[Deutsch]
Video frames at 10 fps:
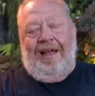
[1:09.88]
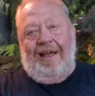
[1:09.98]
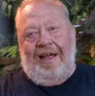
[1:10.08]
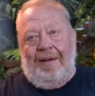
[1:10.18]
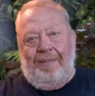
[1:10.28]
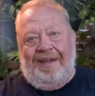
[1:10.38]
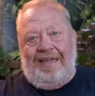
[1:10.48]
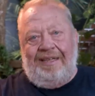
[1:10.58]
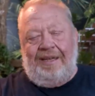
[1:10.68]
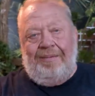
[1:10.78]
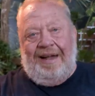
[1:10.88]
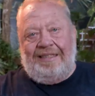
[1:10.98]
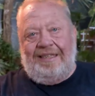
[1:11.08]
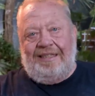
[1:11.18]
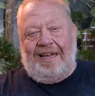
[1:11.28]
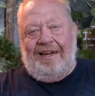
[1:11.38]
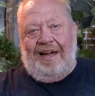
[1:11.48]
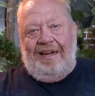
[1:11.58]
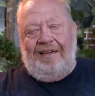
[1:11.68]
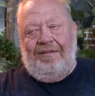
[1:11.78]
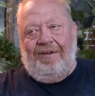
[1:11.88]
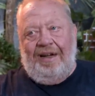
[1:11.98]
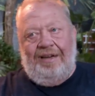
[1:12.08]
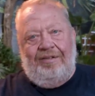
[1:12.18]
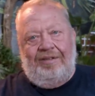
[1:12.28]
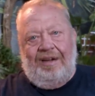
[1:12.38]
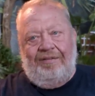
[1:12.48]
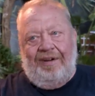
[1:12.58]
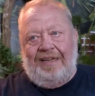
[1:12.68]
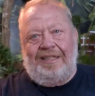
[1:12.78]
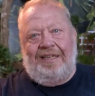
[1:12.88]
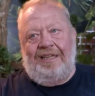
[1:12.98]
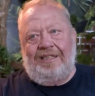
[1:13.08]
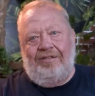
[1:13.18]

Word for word: er erbricht quasi seine Eingeweide und das weiß ich nicht